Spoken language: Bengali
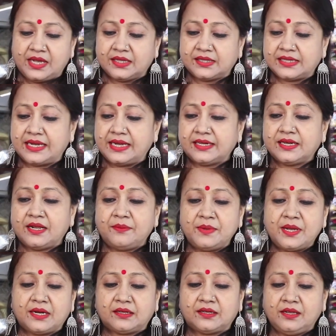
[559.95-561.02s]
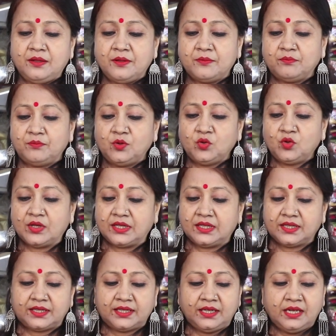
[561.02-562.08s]
আচ্ছা এটা আমি একটা ব্লু
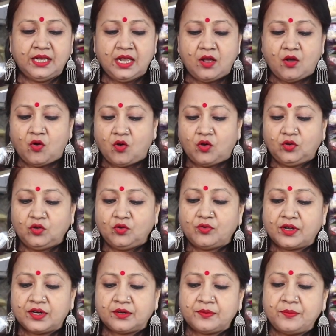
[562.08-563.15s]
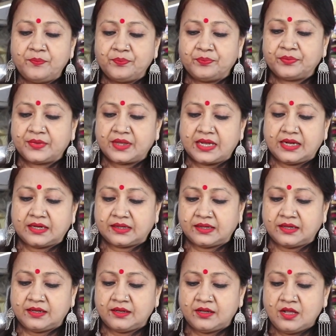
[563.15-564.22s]
কালারে অল ওভার
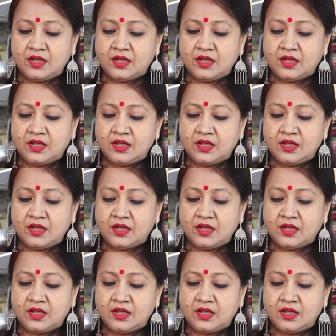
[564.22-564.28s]
একটা